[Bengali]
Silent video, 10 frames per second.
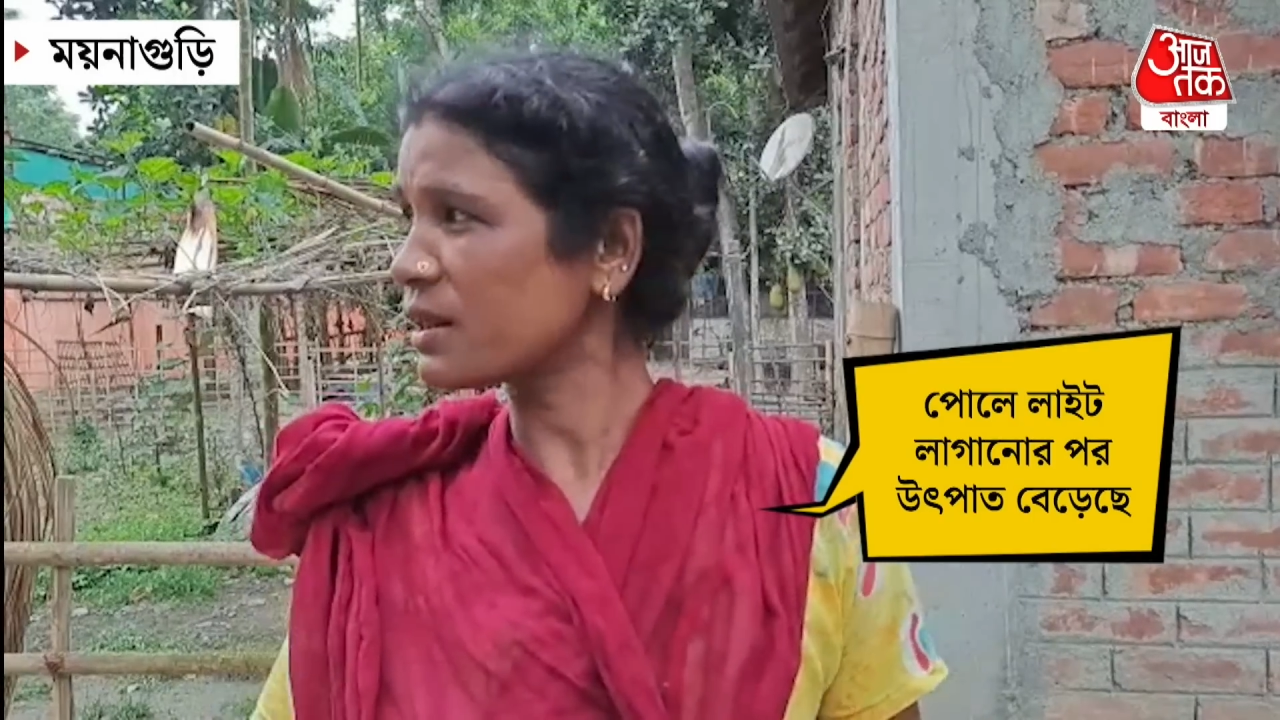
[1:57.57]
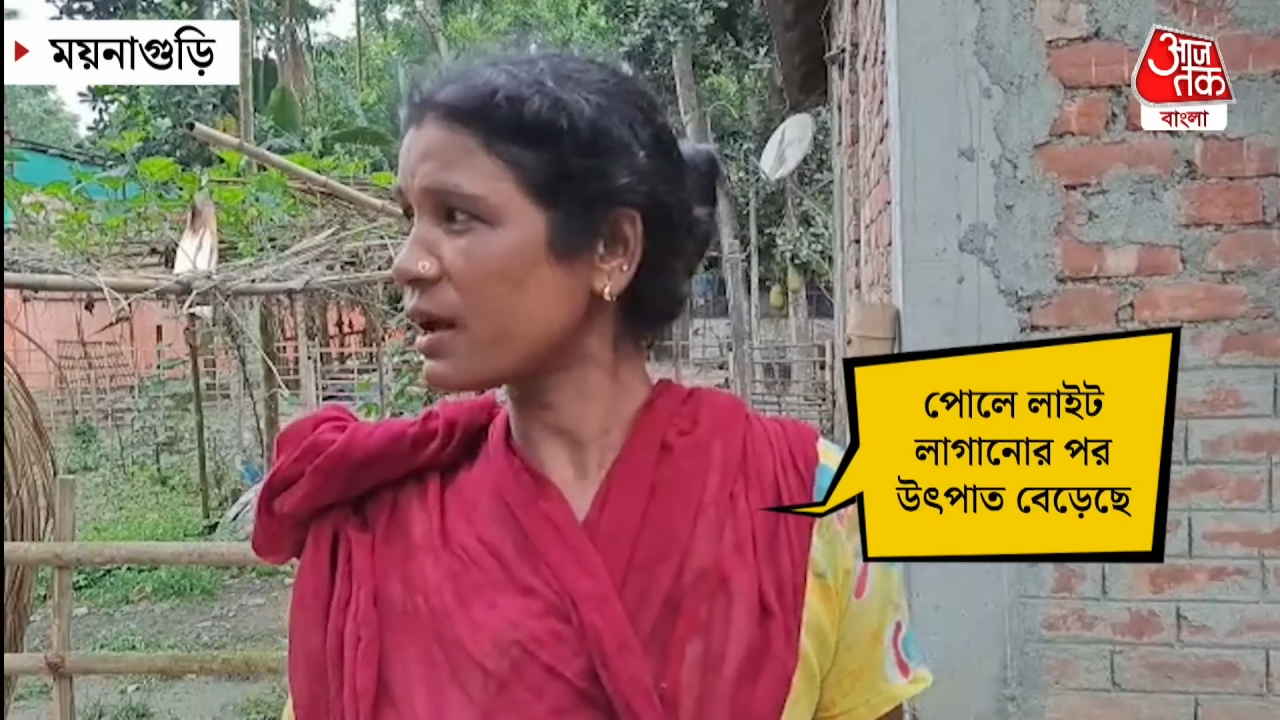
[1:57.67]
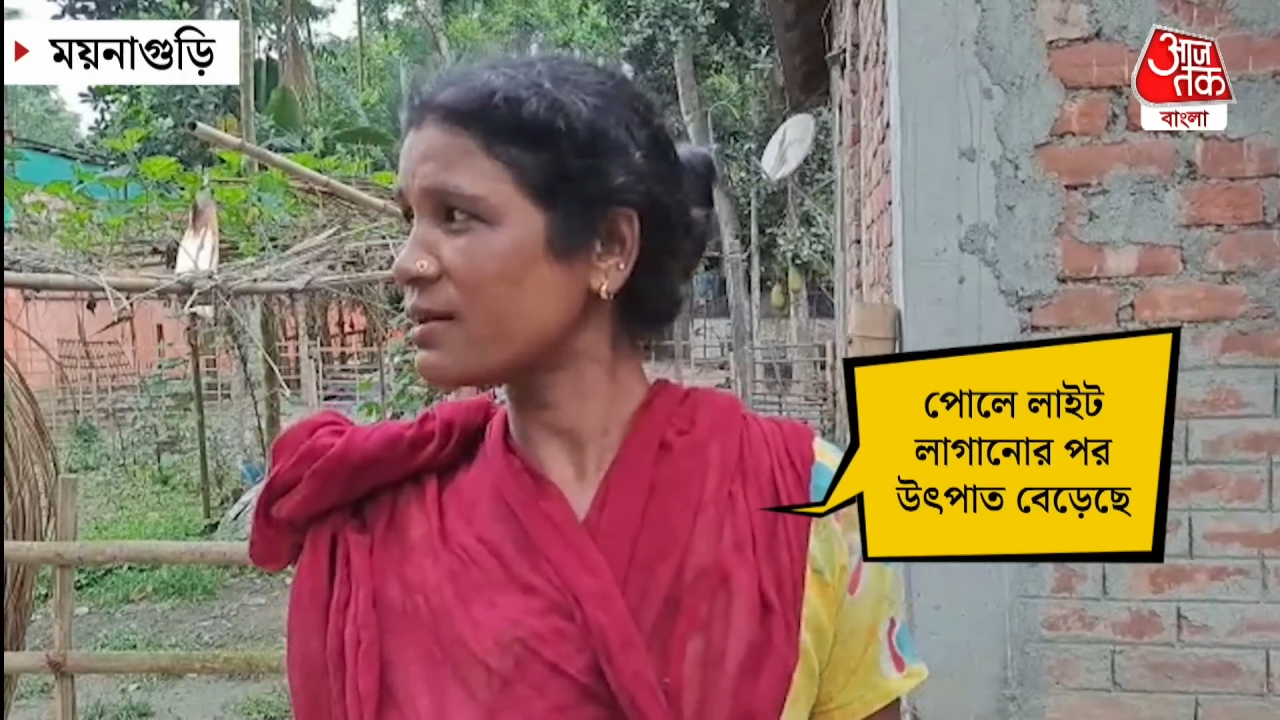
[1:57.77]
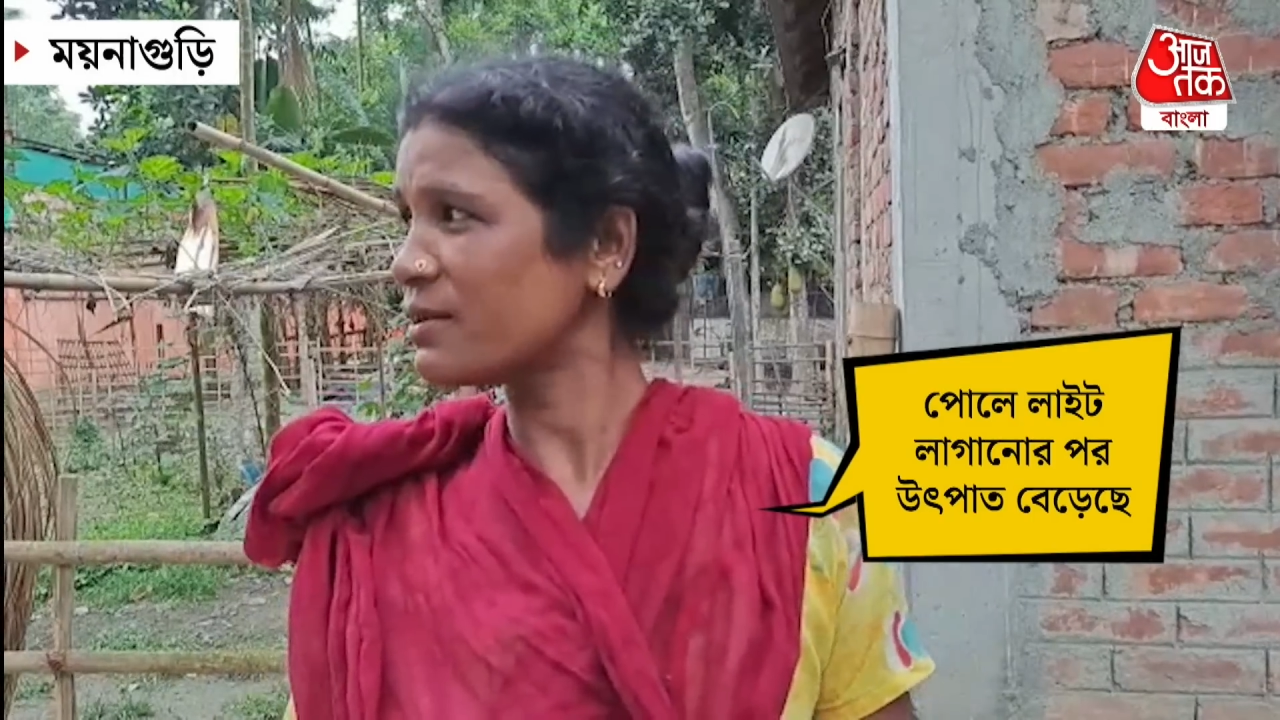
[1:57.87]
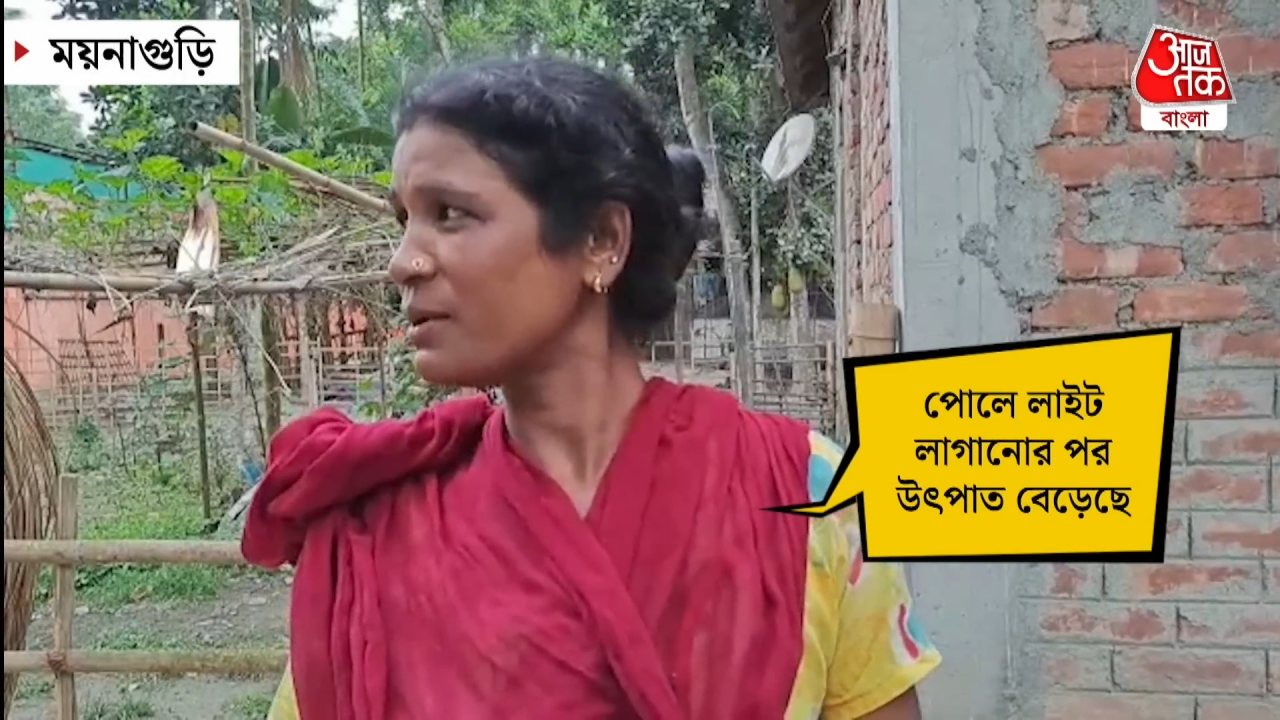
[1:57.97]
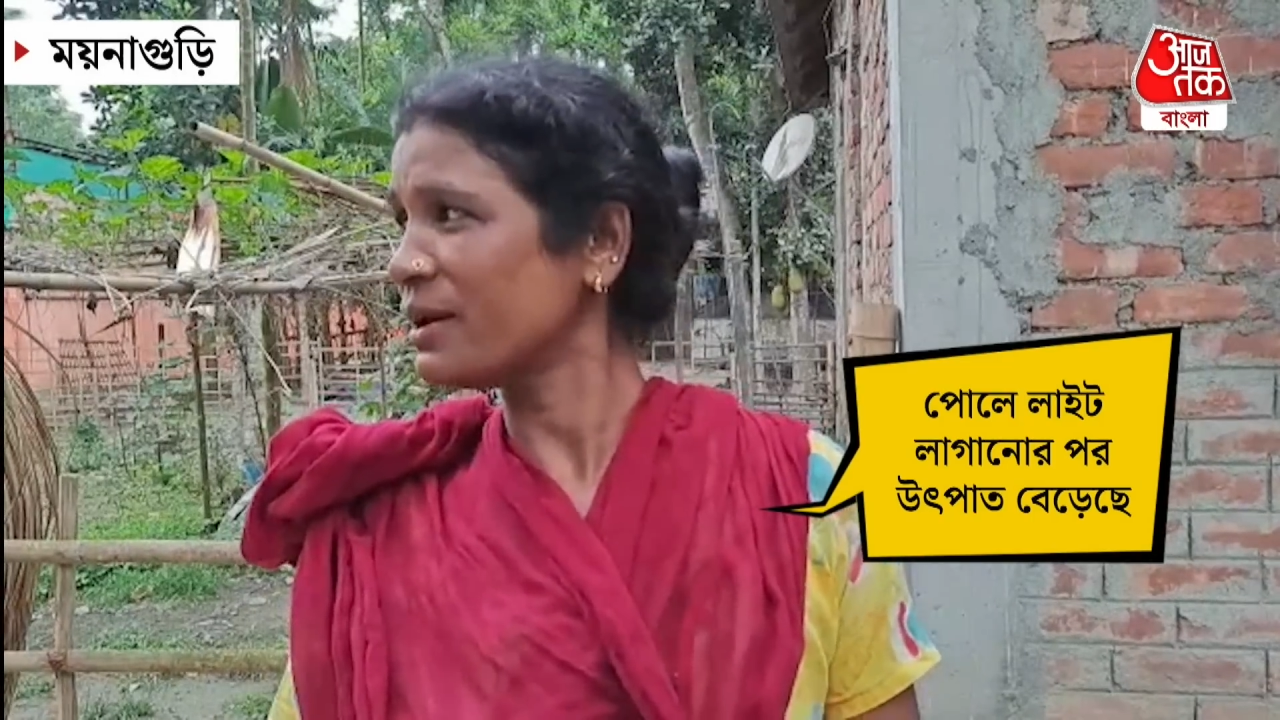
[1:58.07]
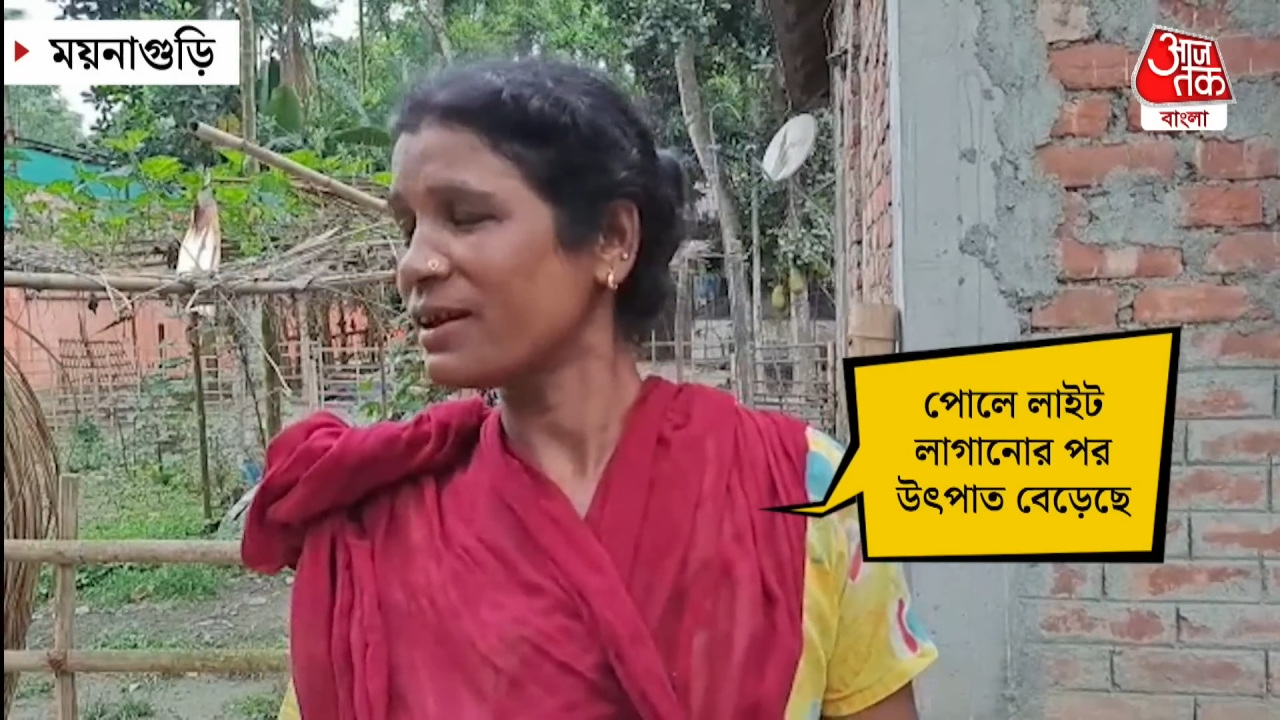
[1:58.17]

দেখা যাবে